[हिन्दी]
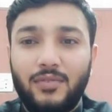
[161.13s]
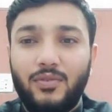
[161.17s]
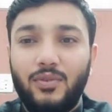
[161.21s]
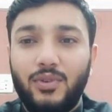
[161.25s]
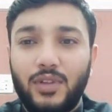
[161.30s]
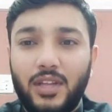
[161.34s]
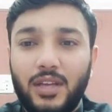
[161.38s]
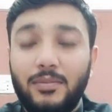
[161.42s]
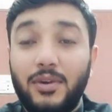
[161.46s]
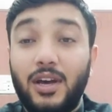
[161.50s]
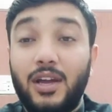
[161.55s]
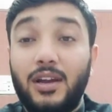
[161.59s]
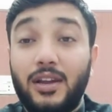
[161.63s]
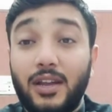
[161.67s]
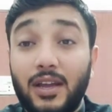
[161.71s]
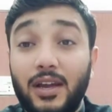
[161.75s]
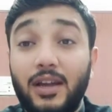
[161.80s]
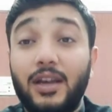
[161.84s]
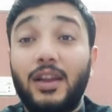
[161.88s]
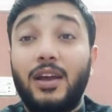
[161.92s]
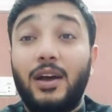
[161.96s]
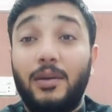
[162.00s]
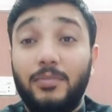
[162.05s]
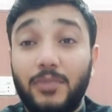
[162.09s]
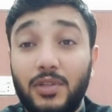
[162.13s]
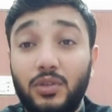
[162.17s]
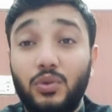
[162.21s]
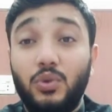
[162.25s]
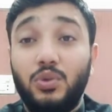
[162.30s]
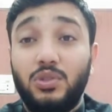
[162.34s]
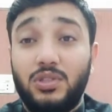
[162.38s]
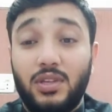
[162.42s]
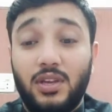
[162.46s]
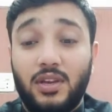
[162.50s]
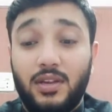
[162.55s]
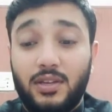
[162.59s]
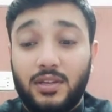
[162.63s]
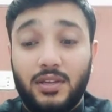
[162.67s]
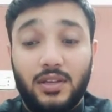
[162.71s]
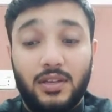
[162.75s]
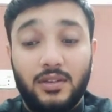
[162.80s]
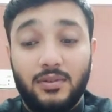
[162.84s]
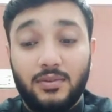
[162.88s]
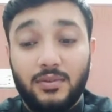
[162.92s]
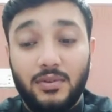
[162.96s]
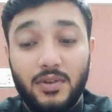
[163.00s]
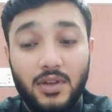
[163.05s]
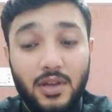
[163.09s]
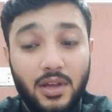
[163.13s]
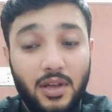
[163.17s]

वो नहीं मान रहे अगर आपने दोस्ती रखते हैं तो